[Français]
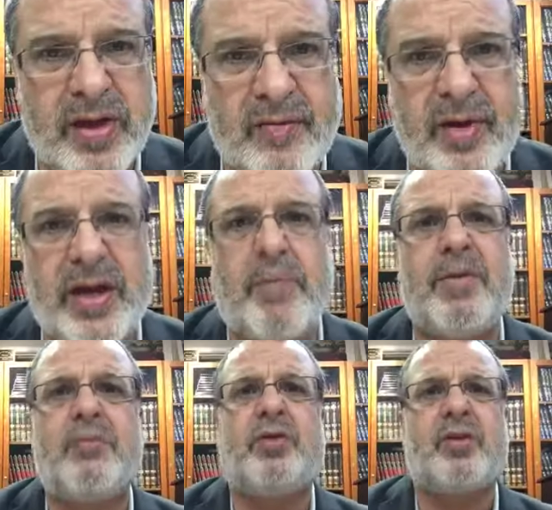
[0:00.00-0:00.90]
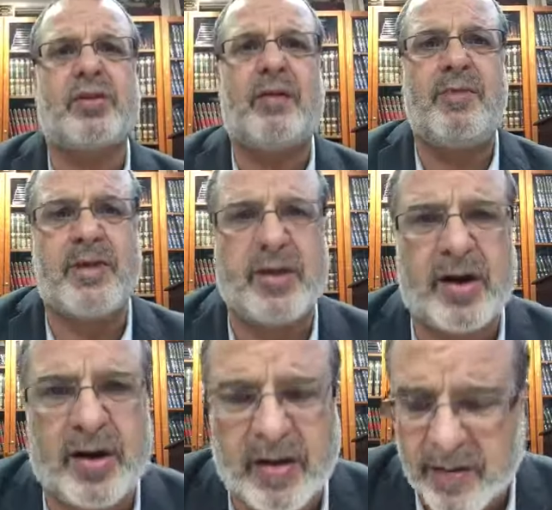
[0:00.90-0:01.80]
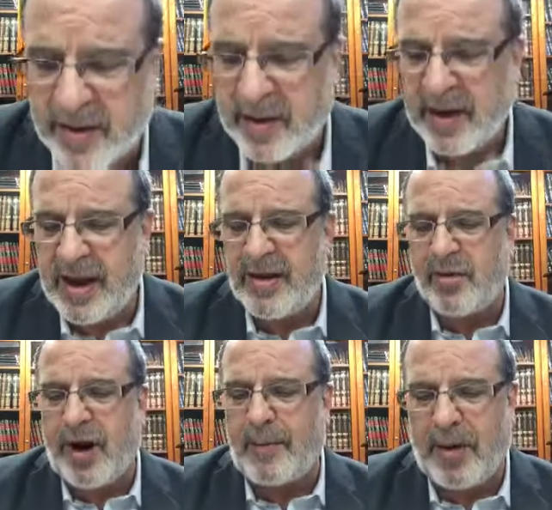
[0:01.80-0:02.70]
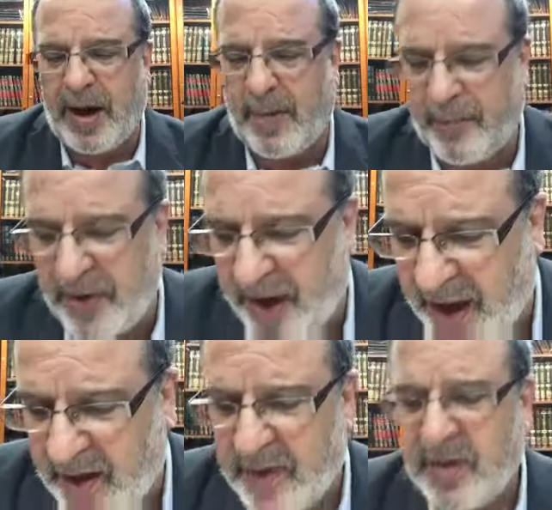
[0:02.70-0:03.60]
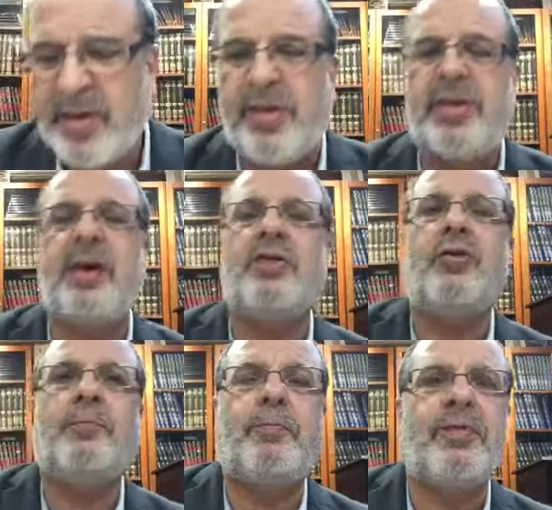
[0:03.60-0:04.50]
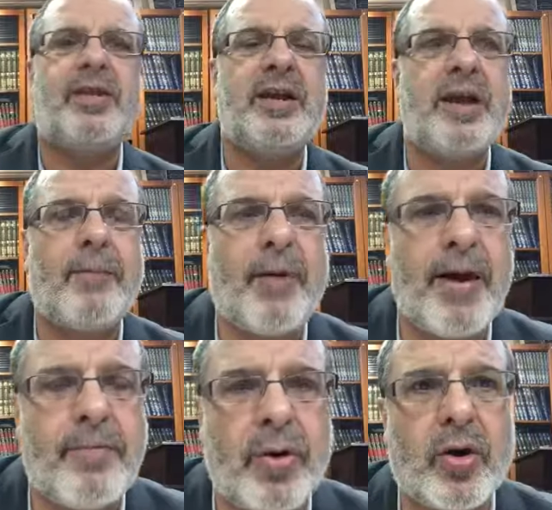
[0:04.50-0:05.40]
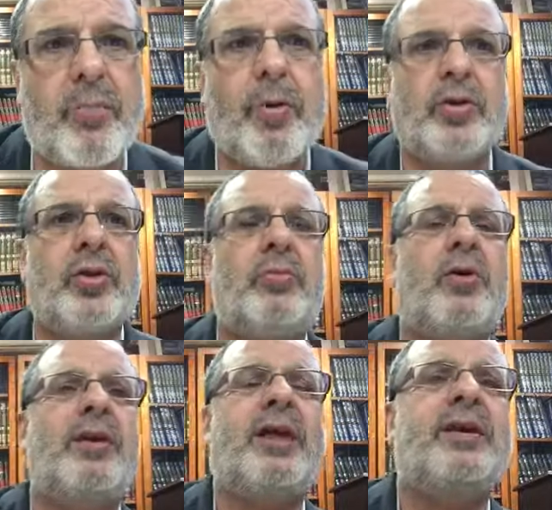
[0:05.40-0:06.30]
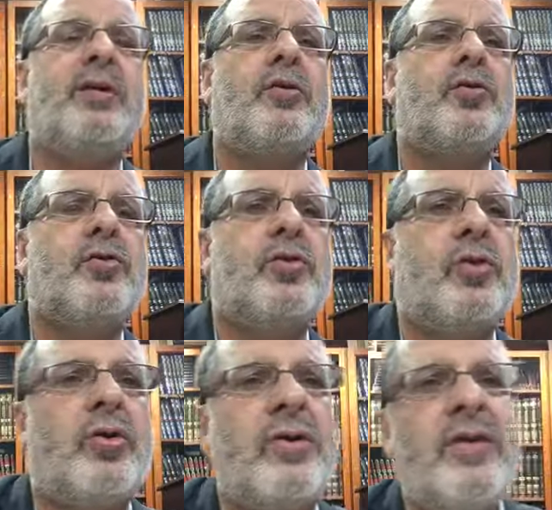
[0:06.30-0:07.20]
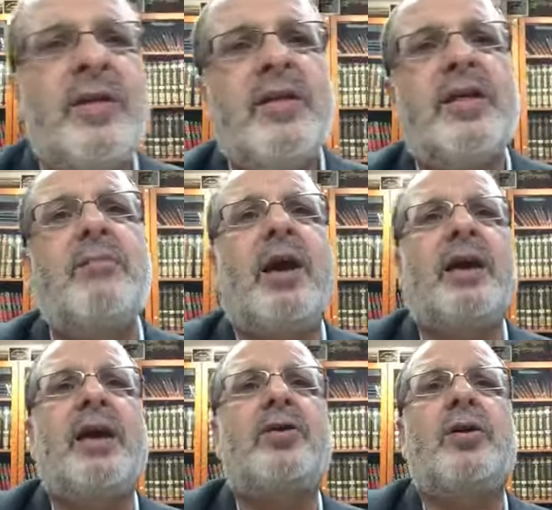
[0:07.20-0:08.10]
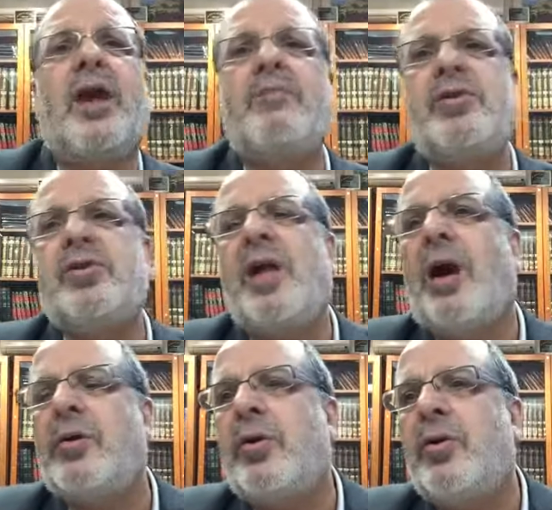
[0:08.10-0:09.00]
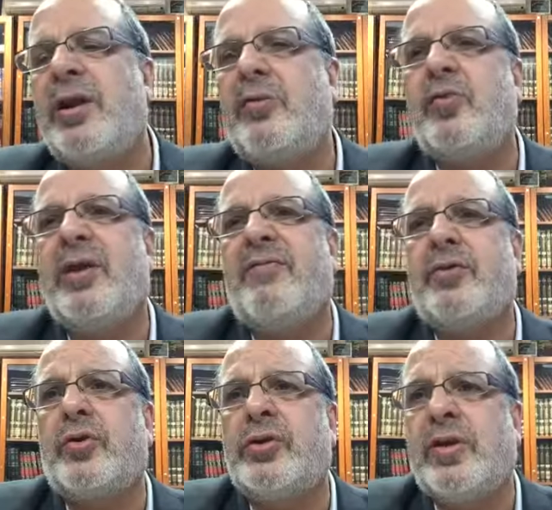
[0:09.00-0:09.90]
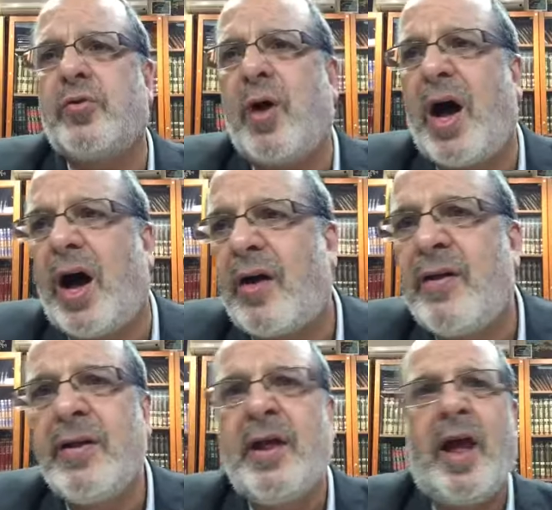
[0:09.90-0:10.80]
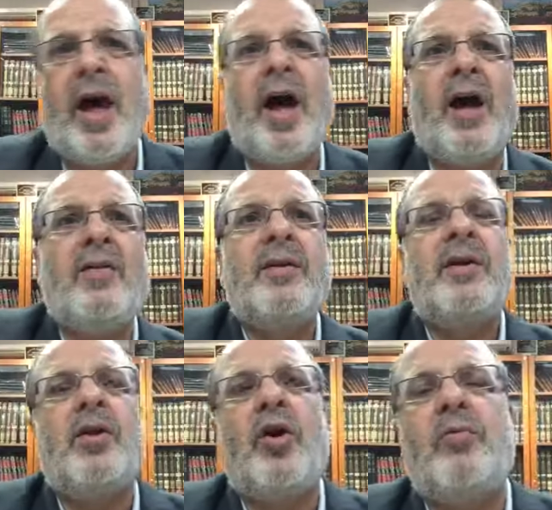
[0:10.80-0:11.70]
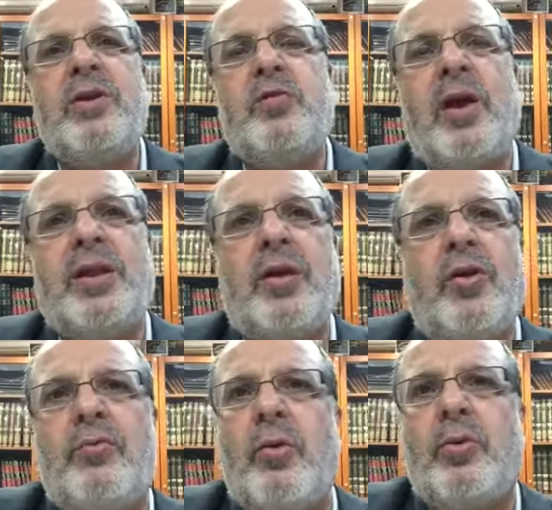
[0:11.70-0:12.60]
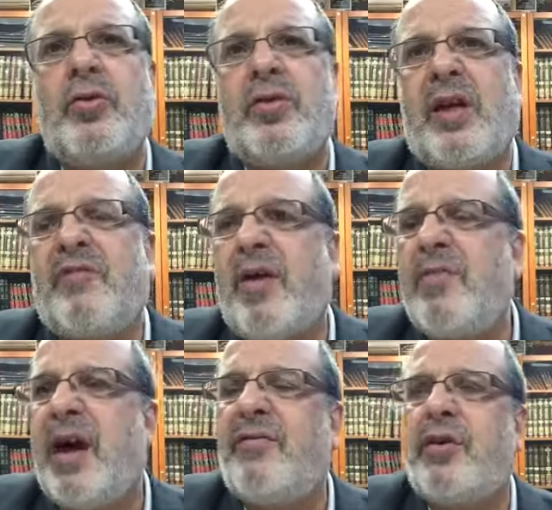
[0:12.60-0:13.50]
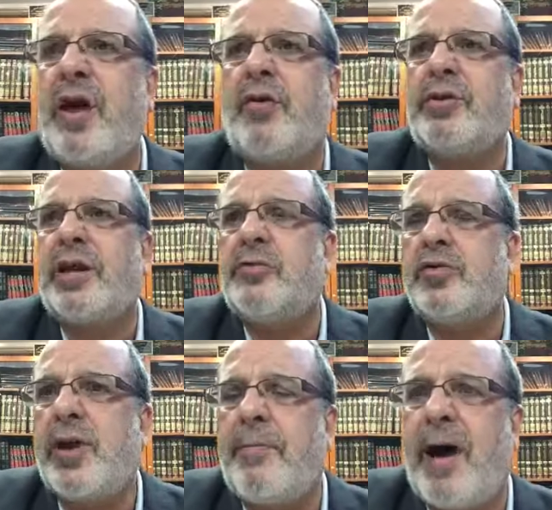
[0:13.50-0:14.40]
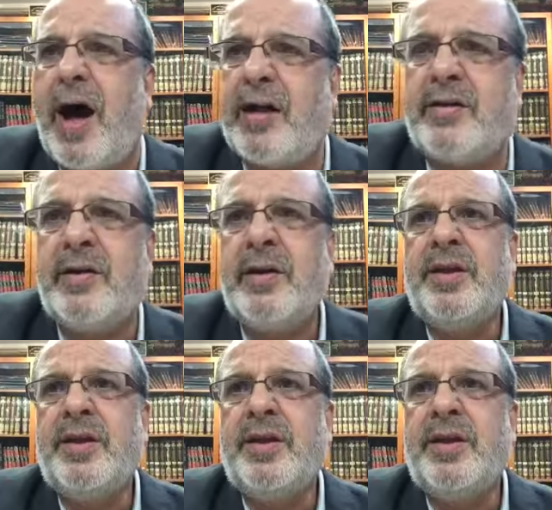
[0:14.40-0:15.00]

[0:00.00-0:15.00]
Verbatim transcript: veut dire même dans sa maison, il n'aura pas la paix s'il n'a pas un bon comportement. On a dit l'autre jour, c'est marqué dans la Mishnah qu'on lit tous les vendredis soirs. Hein? L'homme, il doit dire aux membres de sa famille avant la rentrée de Shabbat,